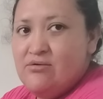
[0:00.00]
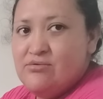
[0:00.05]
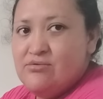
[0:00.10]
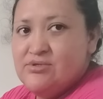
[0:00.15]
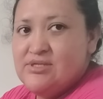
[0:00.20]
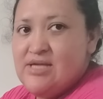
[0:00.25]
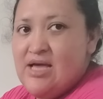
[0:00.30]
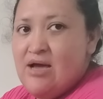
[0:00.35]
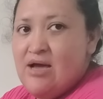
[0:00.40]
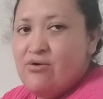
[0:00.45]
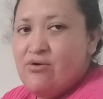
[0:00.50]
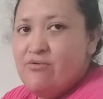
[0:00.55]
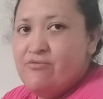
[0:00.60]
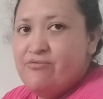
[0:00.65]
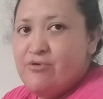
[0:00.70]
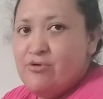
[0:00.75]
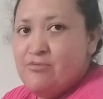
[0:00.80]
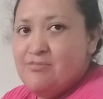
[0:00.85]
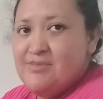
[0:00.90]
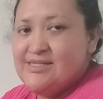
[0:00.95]
o sea,
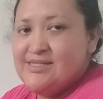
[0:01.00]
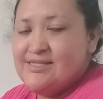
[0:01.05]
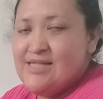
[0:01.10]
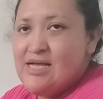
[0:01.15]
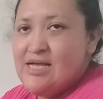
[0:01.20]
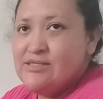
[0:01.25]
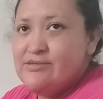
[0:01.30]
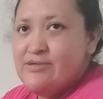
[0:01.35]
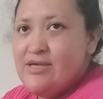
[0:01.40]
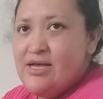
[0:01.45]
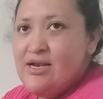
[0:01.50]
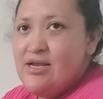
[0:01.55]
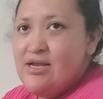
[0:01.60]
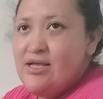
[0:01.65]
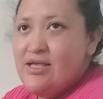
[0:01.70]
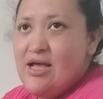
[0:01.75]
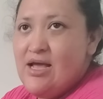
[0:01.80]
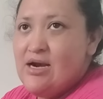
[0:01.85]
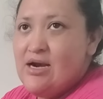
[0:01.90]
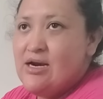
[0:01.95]
conforme estás bien
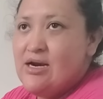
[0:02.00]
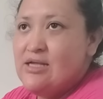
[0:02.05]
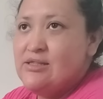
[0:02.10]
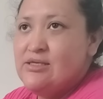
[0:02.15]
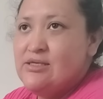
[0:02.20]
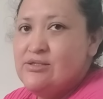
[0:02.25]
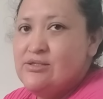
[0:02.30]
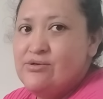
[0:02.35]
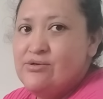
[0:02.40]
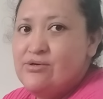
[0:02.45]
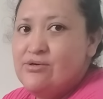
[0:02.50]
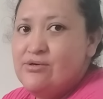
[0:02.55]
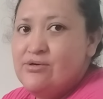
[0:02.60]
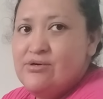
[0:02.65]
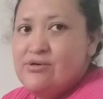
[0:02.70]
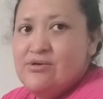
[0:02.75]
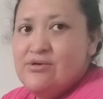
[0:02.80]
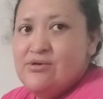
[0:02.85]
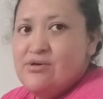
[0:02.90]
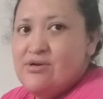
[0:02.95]
y al ratito
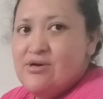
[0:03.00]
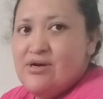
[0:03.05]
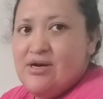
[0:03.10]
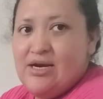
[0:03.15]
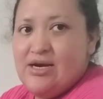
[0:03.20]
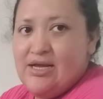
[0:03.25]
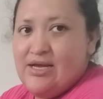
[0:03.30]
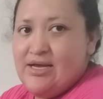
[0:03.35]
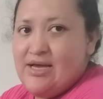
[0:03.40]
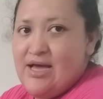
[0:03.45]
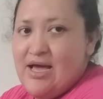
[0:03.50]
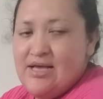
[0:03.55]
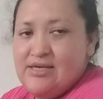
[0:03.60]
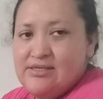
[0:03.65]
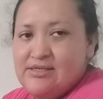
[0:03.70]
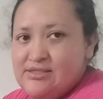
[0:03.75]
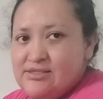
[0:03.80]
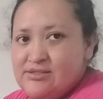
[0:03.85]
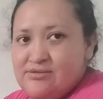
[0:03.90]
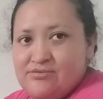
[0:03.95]

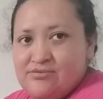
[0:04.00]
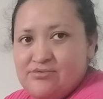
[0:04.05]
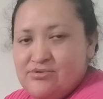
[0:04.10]
recaes,